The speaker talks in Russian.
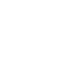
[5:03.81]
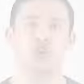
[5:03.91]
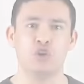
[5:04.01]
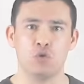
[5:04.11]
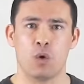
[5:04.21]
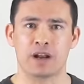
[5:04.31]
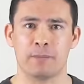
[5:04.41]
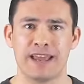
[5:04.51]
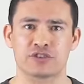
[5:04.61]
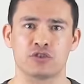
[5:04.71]
Так что
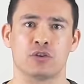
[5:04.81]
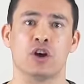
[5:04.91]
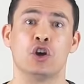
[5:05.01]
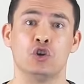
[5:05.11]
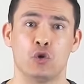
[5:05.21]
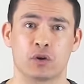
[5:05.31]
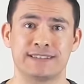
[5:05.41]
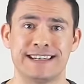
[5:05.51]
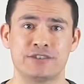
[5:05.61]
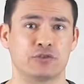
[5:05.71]
убедитесь, что
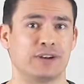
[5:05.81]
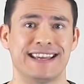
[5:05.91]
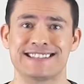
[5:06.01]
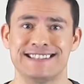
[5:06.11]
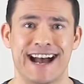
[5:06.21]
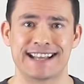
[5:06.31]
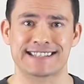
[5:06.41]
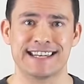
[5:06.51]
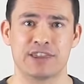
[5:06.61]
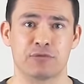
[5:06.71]
через ваши футболки
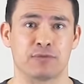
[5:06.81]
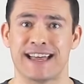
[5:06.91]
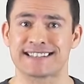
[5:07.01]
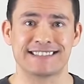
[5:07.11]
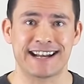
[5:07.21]
нельзя ничего